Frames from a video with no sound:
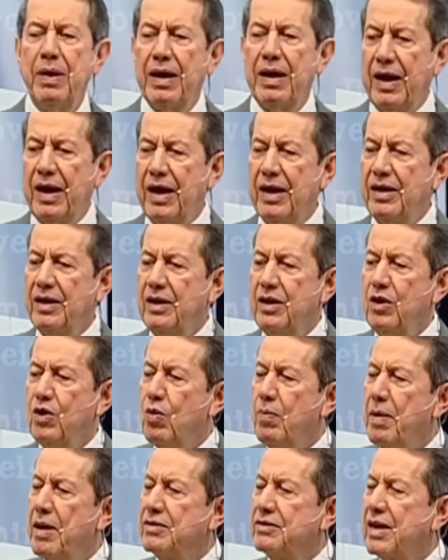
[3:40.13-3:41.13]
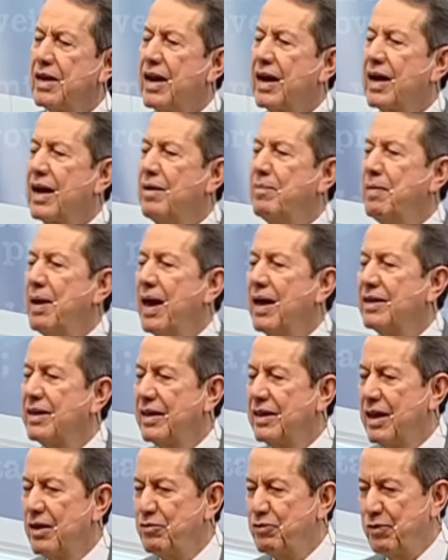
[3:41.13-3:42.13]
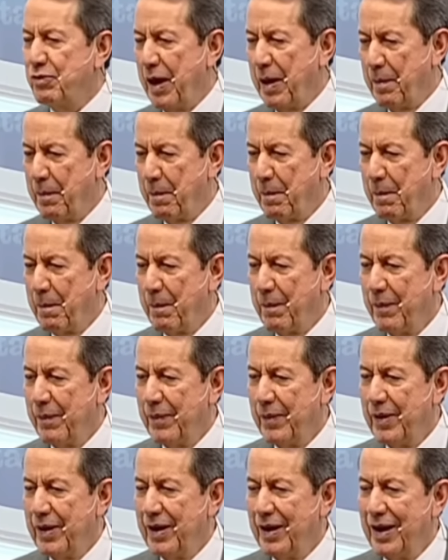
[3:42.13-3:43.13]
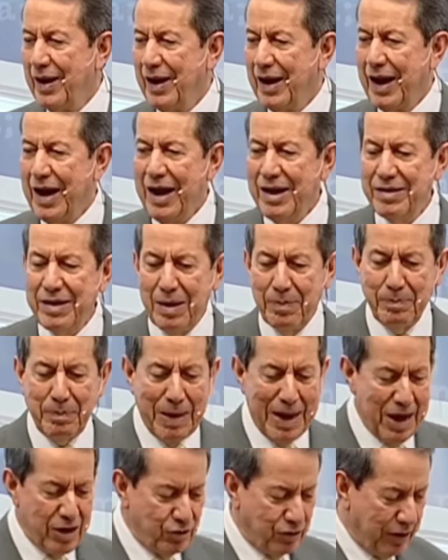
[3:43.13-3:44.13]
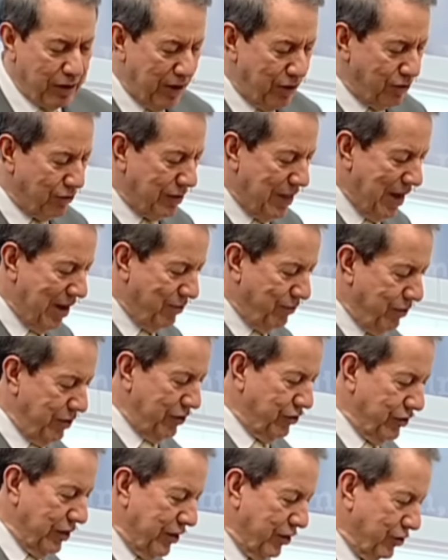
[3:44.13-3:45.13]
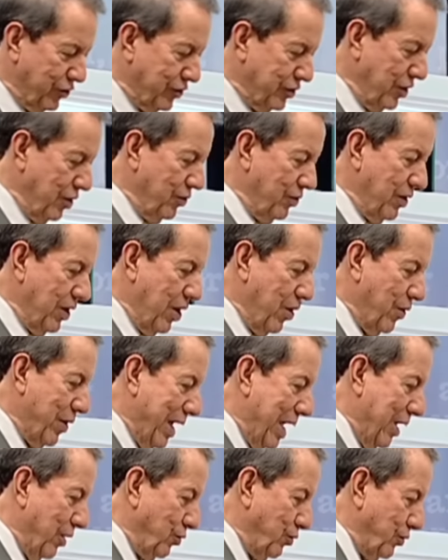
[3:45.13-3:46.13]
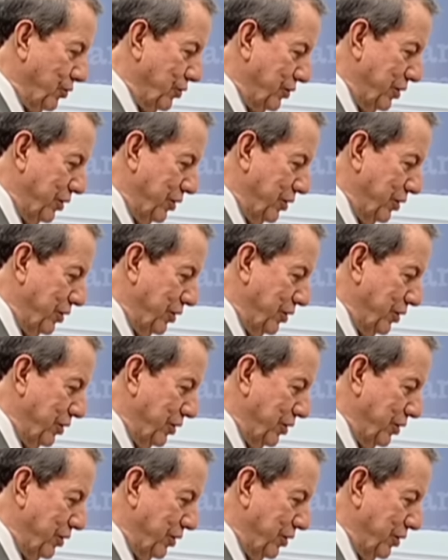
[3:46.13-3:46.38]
para lá e começar a caminhada da fé. Cada passo que eles davam em direção ao arraial dos